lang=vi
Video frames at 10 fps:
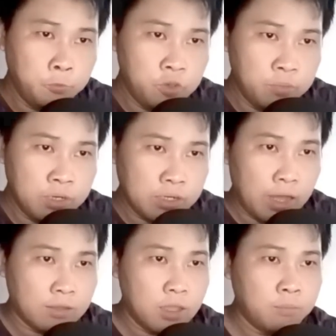Viên Minh
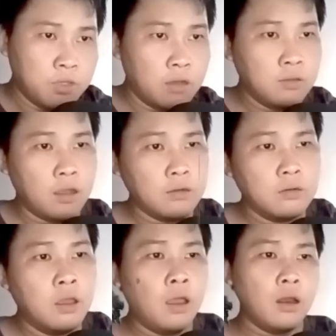càng thêm cẩn thận,
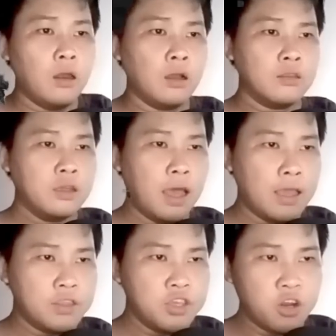lần thứ
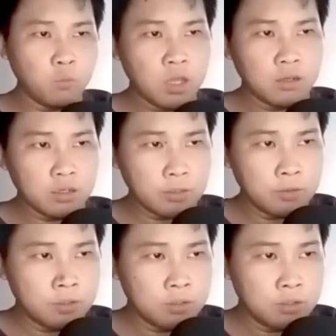hai di động thân hình,
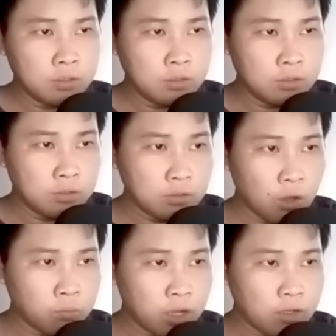
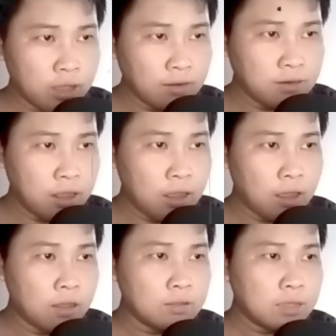đồng thời thả
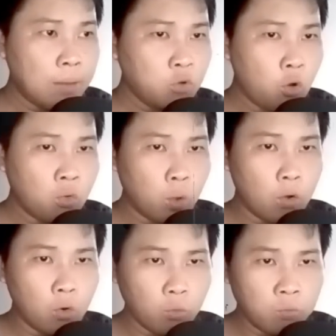ra tám con quà
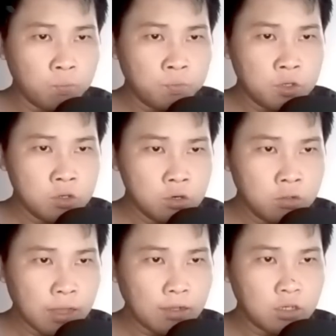hồn,
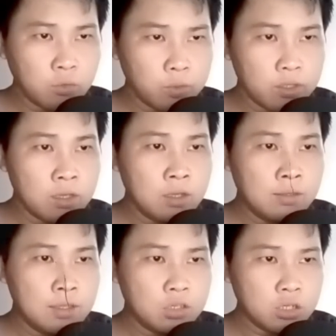hướng Tả Kinh Huy
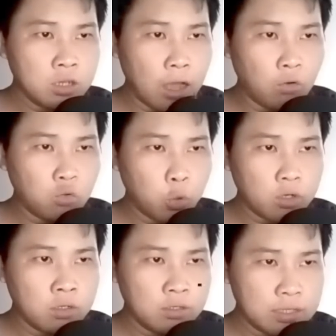thi triển ảo thuật
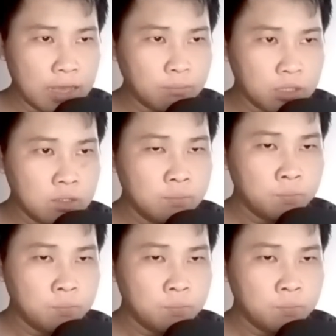nhà Minh.